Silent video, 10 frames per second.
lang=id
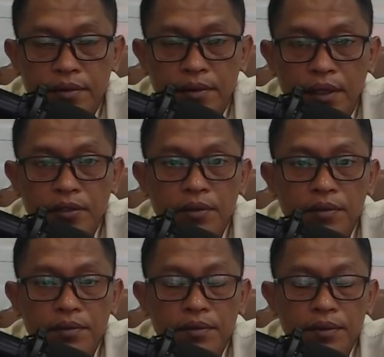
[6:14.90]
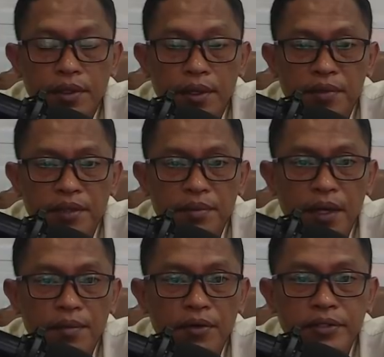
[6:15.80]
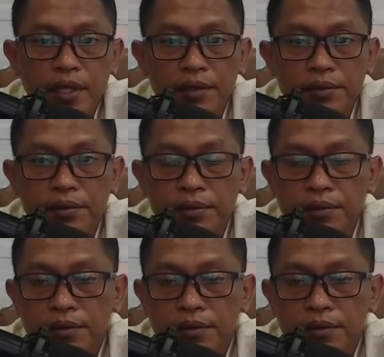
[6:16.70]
atau ya minimal bawa sangkur